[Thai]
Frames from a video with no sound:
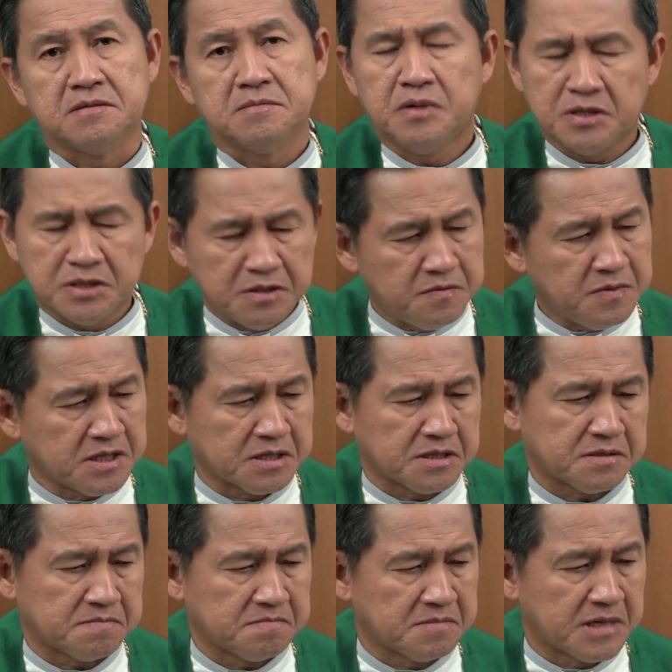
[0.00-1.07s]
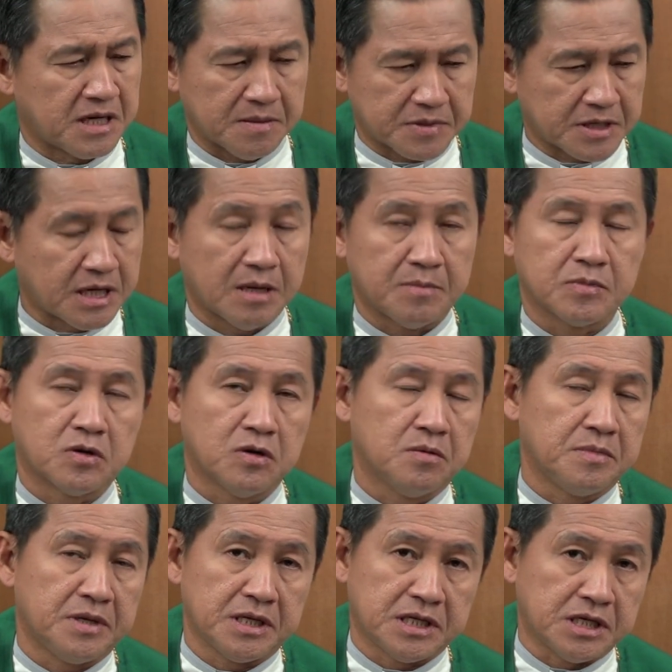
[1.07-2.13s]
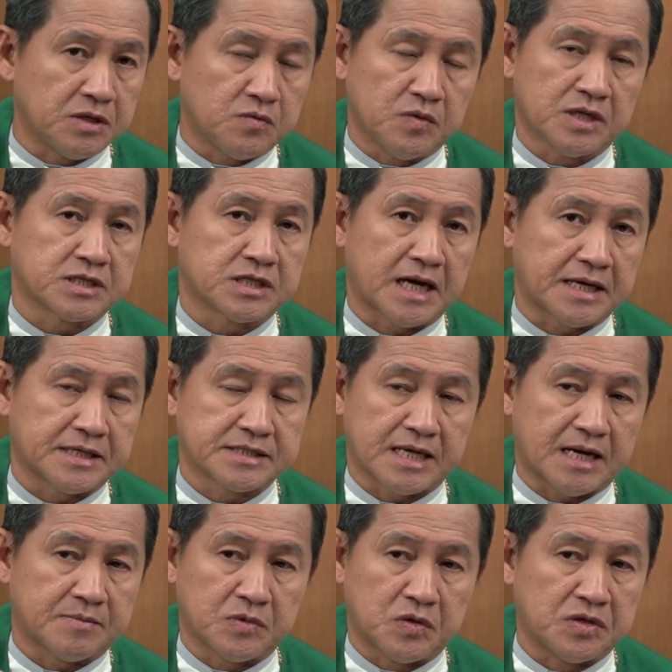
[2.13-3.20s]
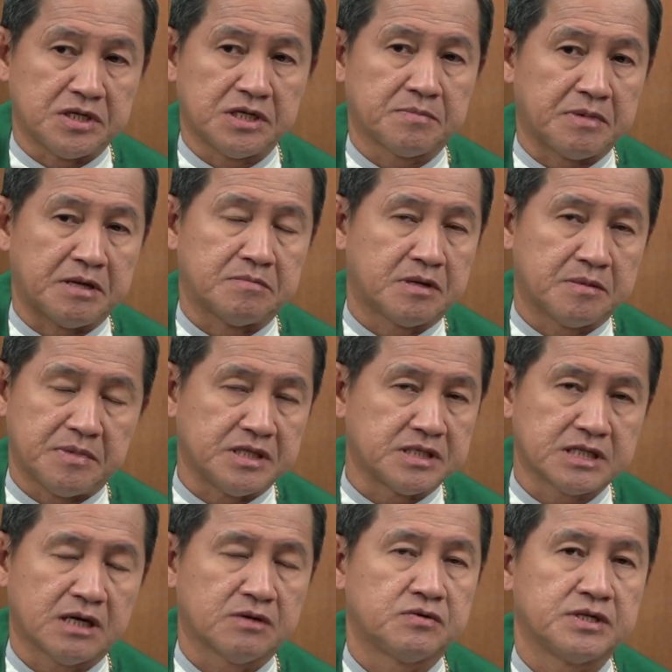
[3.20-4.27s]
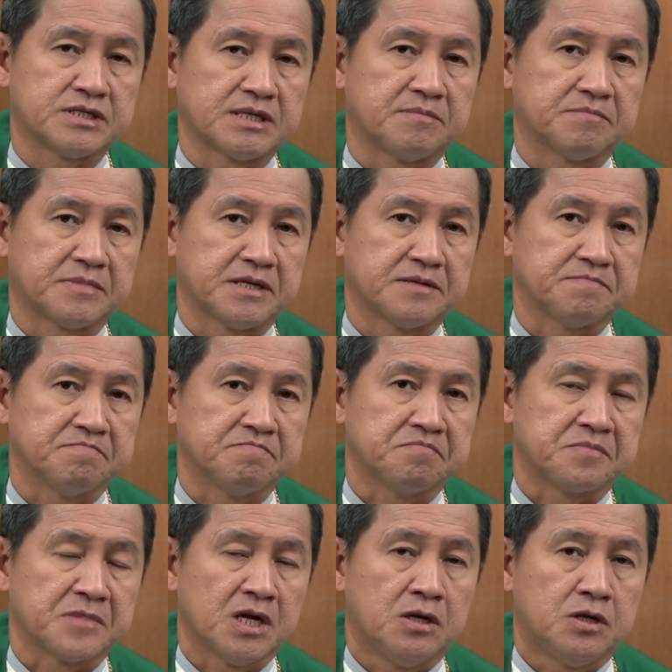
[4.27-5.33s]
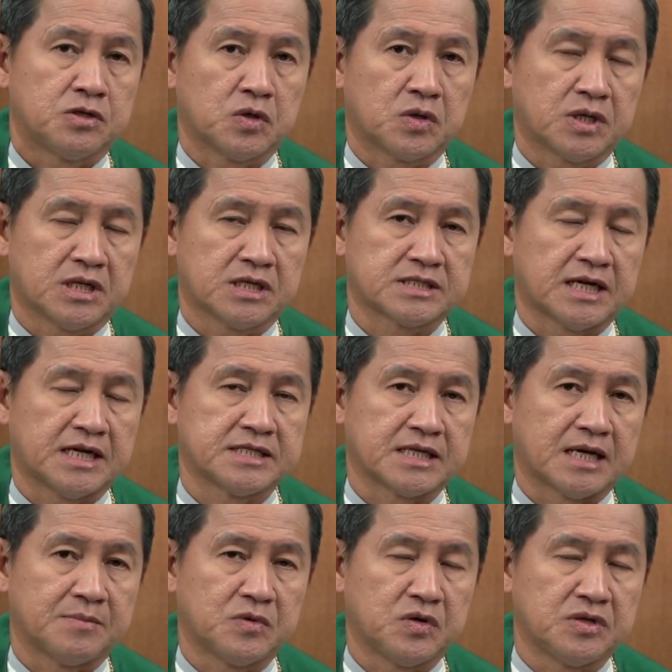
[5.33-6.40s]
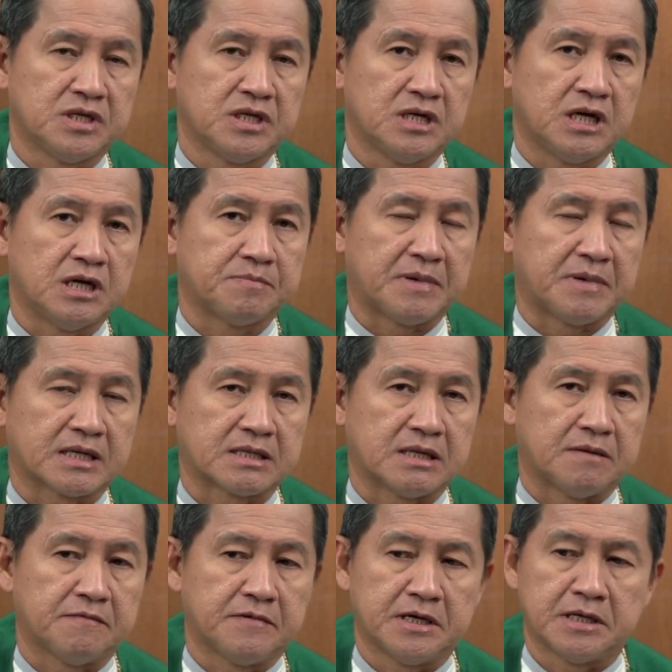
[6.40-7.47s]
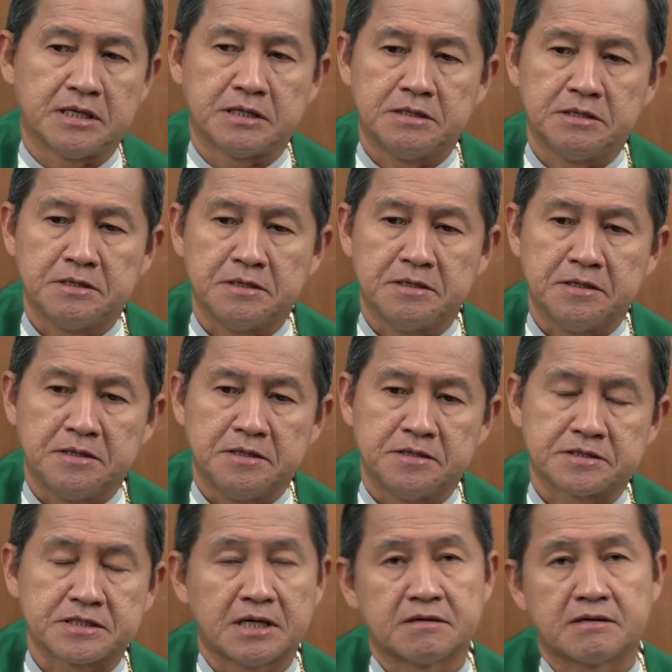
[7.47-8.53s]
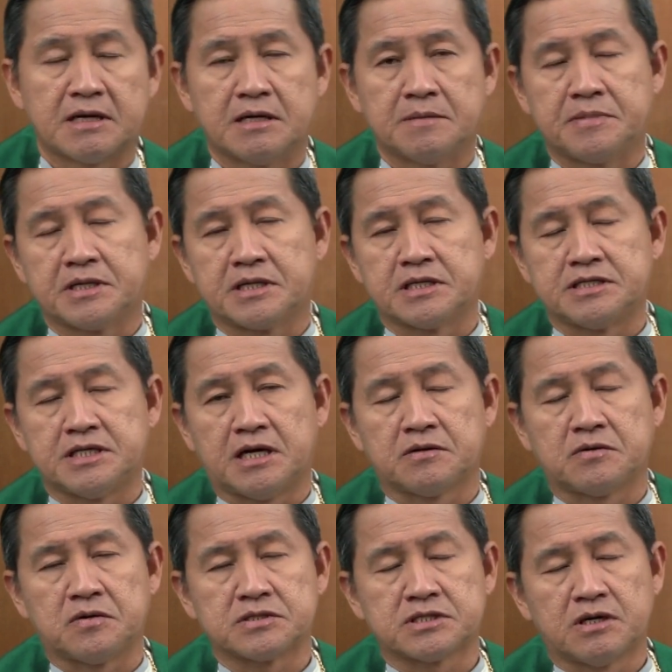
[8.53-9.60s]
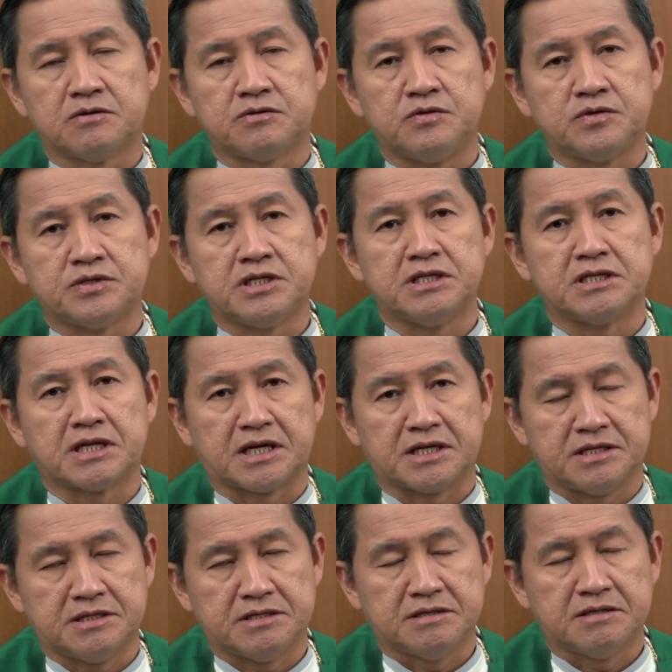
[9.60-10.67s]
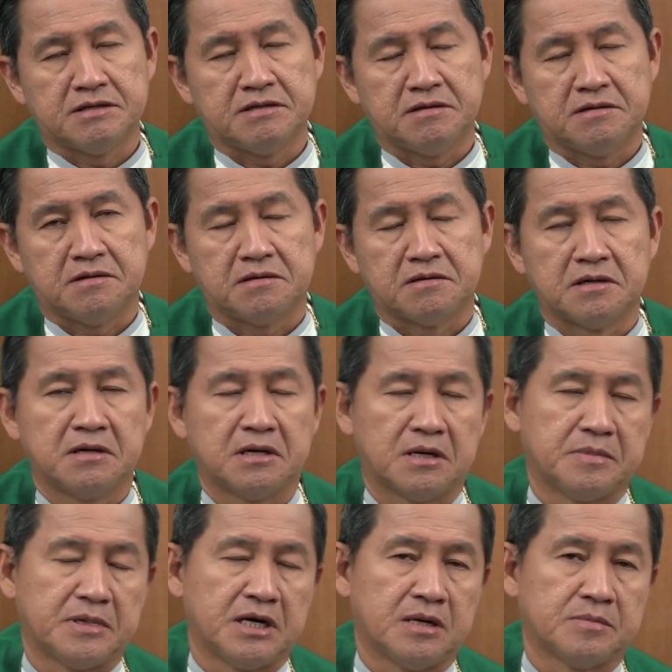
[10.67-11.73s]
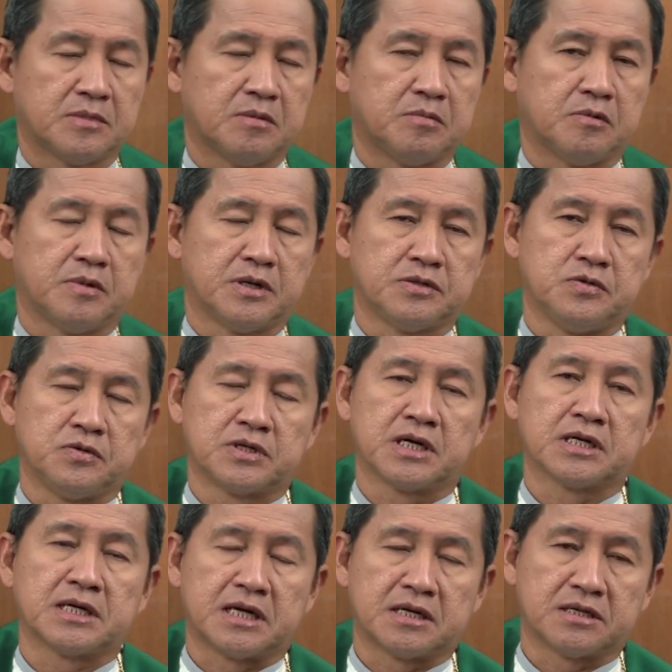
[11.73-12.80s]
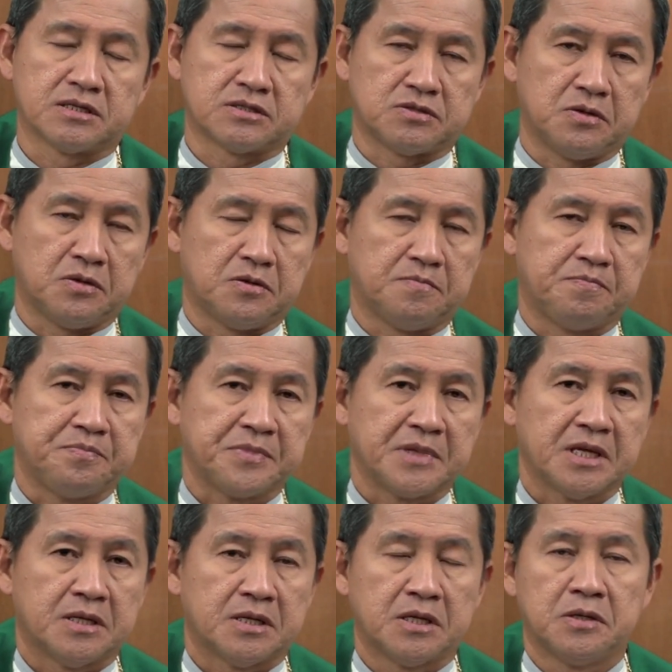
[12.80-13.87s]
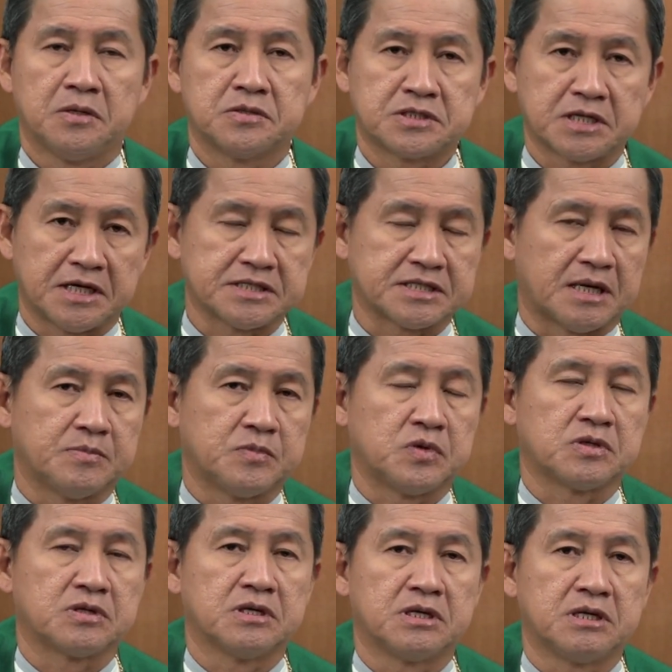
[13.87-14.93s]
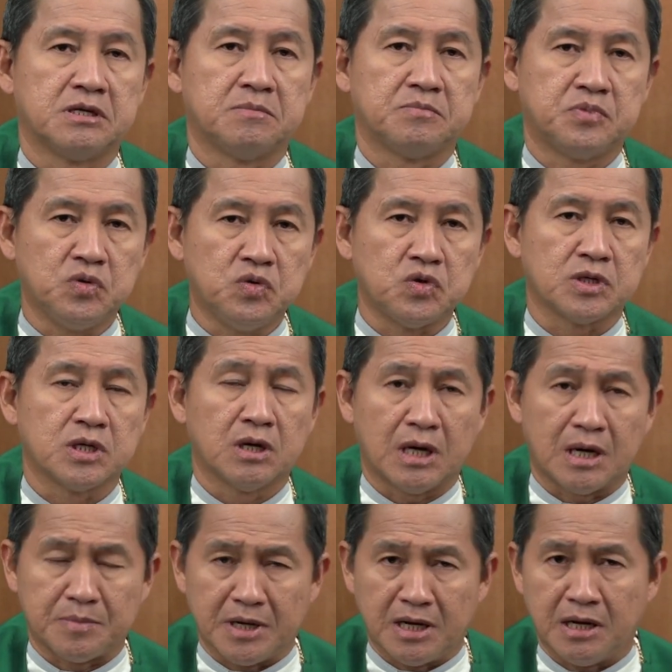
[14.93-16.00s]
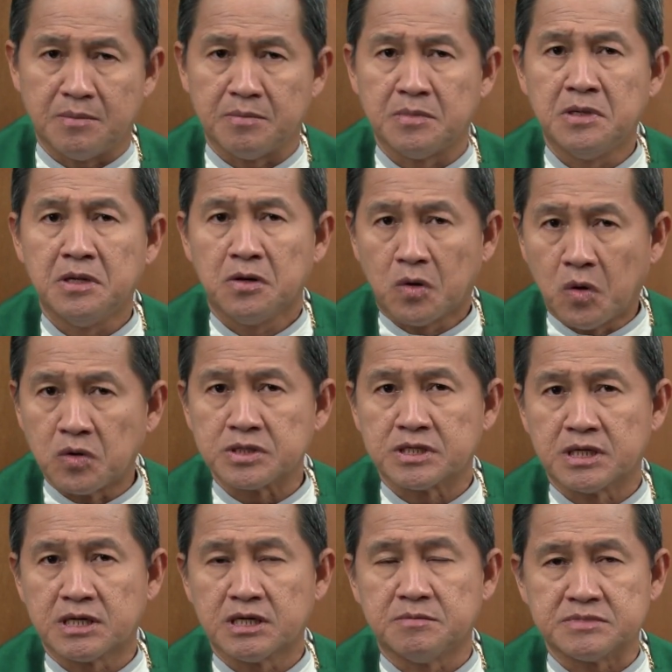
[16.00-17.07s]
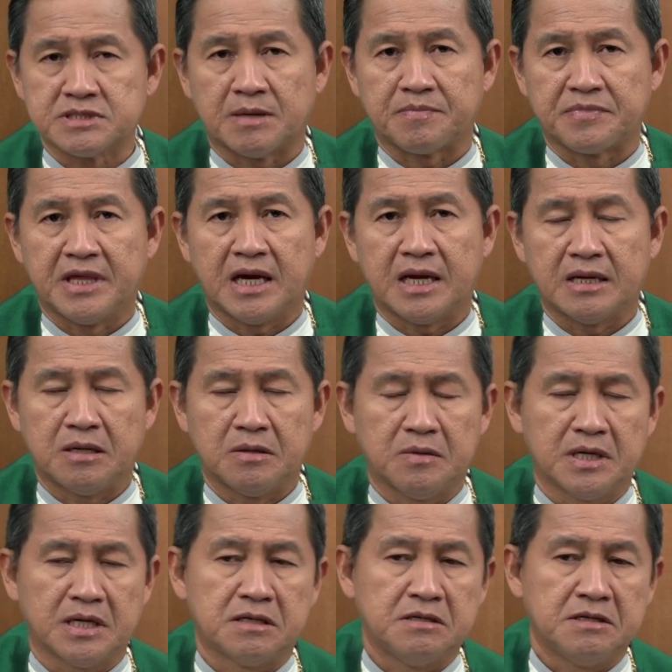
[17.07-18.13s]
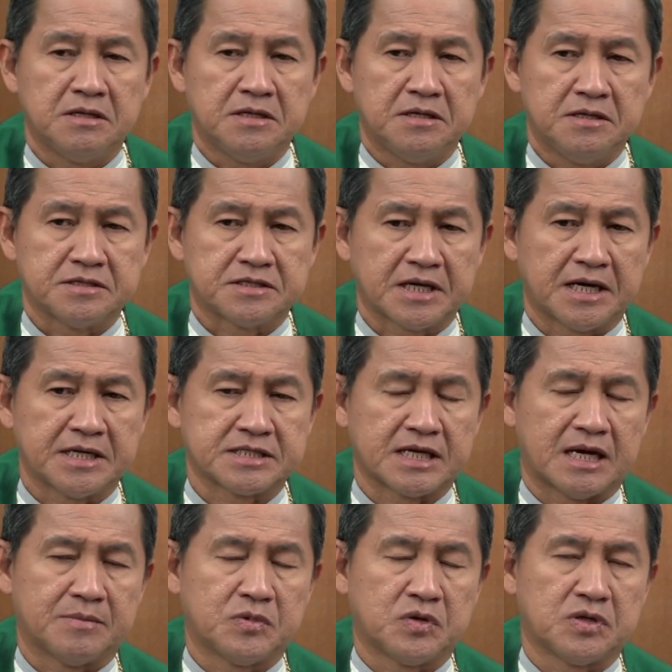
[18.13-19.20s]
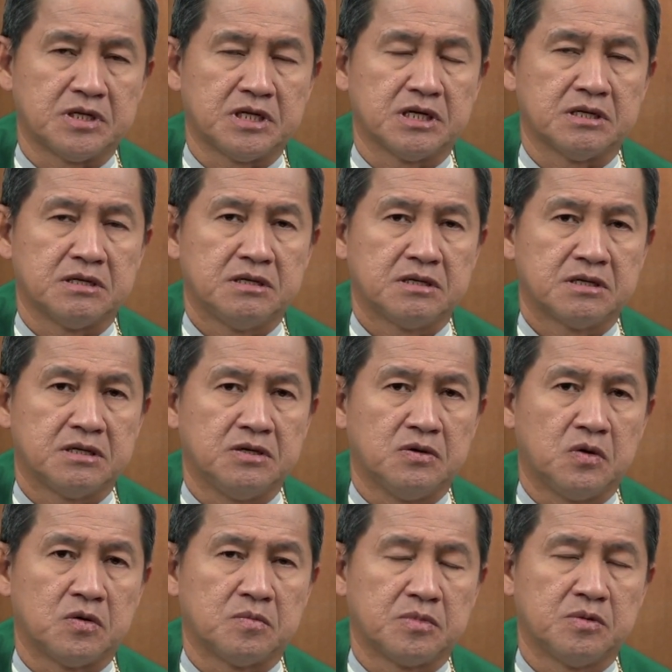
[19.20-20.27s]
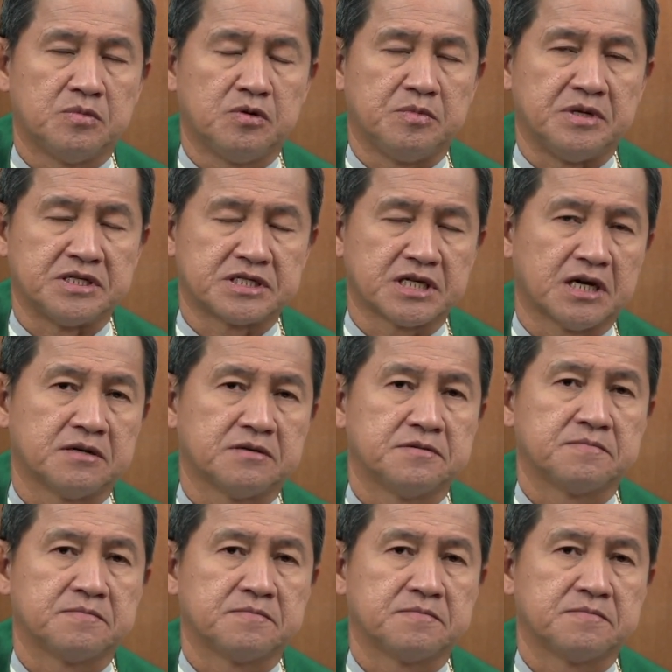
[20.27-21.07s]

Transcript: พ่อคิดว่าอับราฮัมก็ไม่คิดว่าชายสามคนเนี่ยเป็นพระเป็นเจ้าด้วยซ้ำไป จนกระทั่งชายสามคนนี้เอ่ยกถามว่าซาราภรรยาของเจ้าอยู่ที่ไหน แล้วอับราฮัมก็บอกว่าอยู่ข้างหลังกระโจม แล้วชายสามคนก็เริ่มพูด แล้วอับราฮัมคงจะเริ่มจับได้แล้วว่าชายสามคนเนี่ยคือองค์พระผู้เป็นเจ้า